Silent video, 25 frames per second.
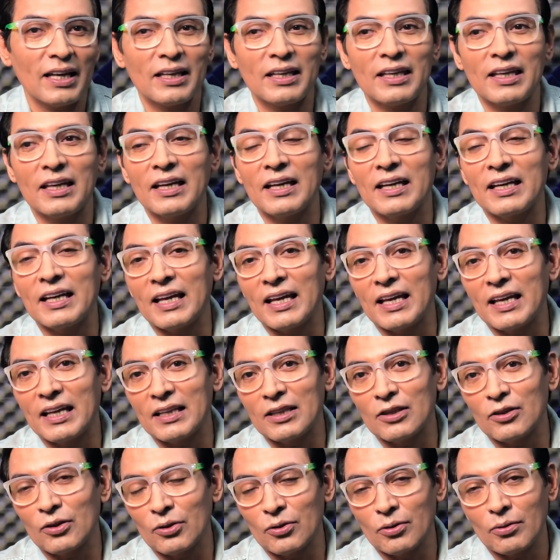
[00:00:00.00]
hay quien cree
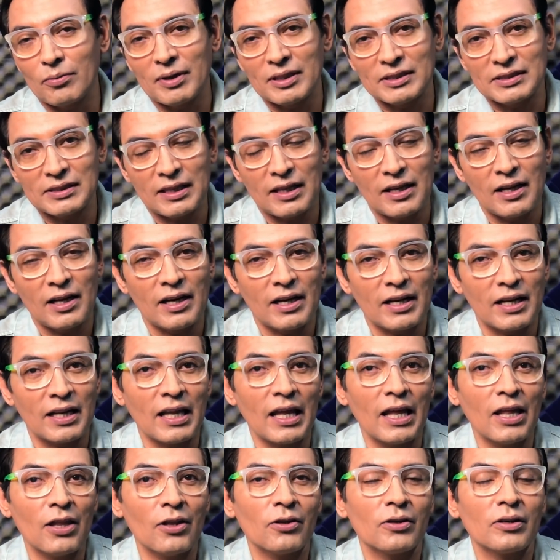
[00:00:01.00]
que todo va a ser
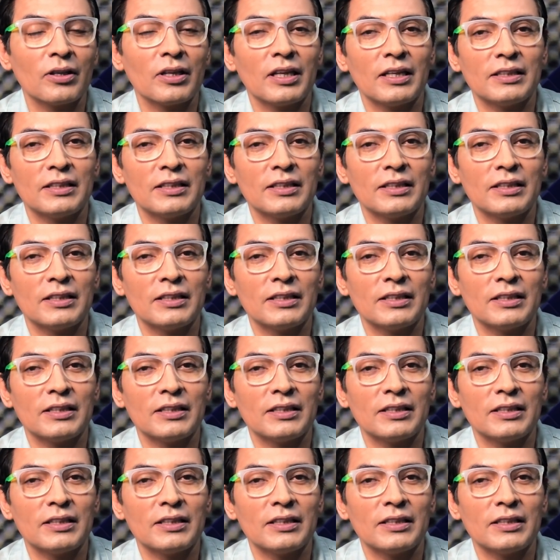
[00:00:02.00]
alrededor